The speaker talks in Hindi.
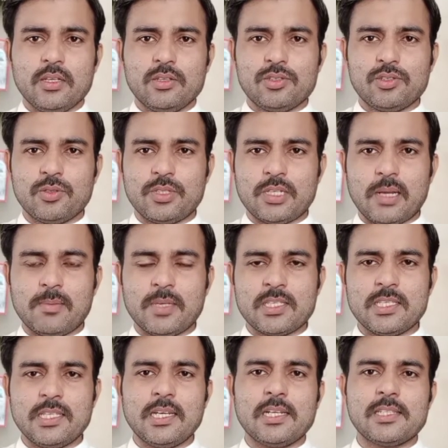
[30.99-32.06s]
जो ड्रामा
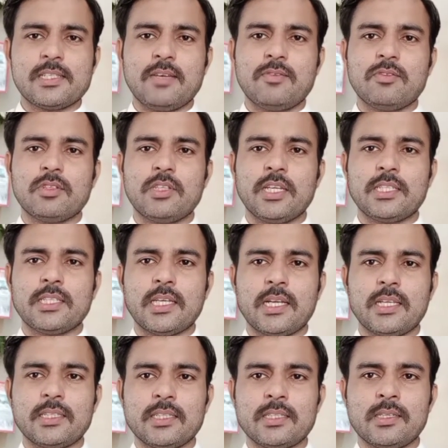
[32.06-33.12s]
सीरियल्स हैं वो देखता
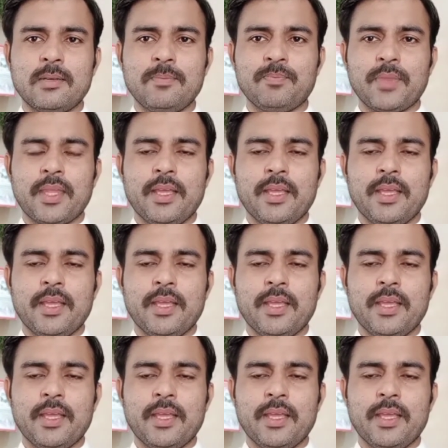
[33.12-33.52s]
रहता था